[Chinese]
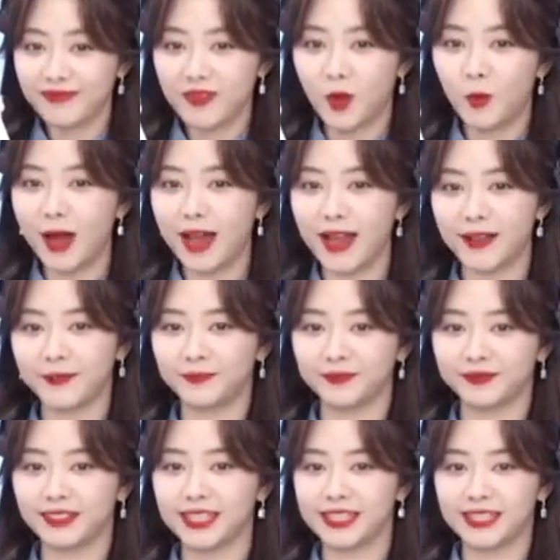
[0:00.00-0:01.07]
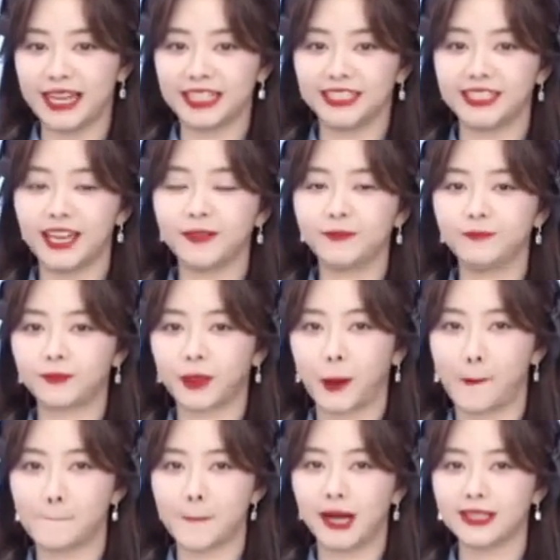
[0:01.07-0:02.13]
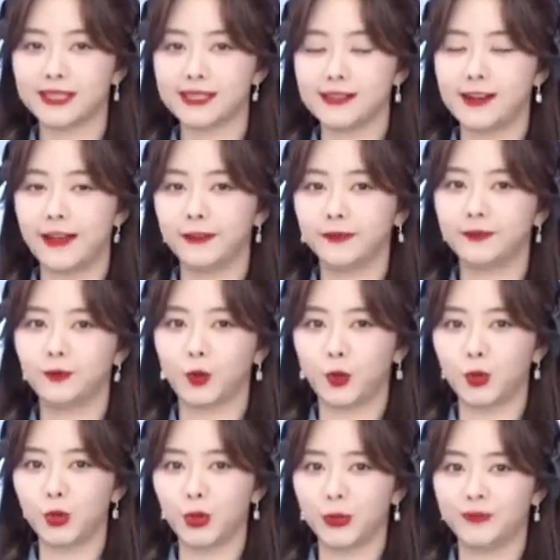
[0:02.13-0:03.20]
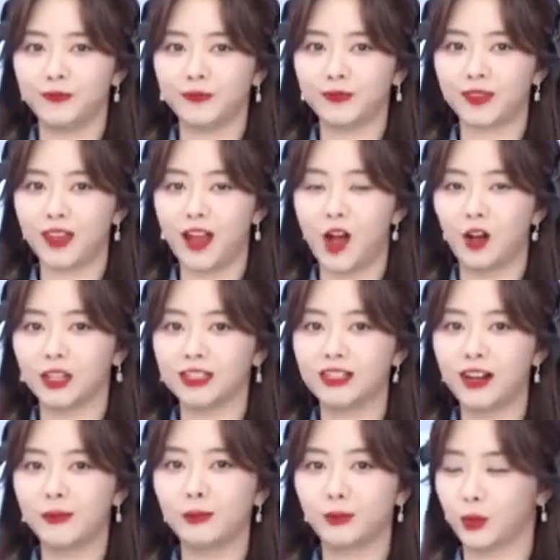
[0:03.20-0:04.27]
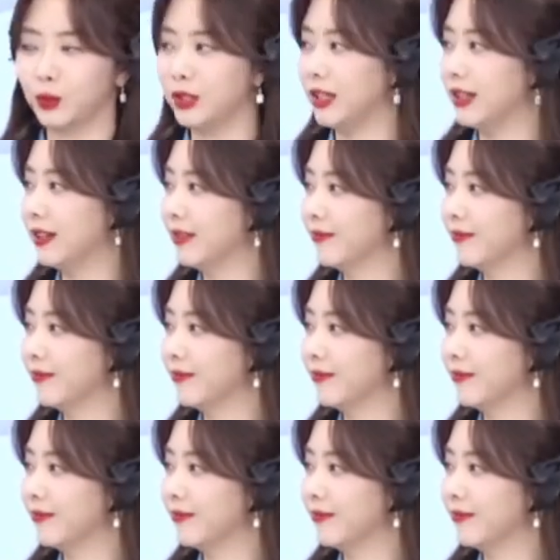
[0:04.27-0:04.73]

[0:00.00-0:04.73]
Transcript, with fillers: 哇，奶香自然浓郁，对它的不腻，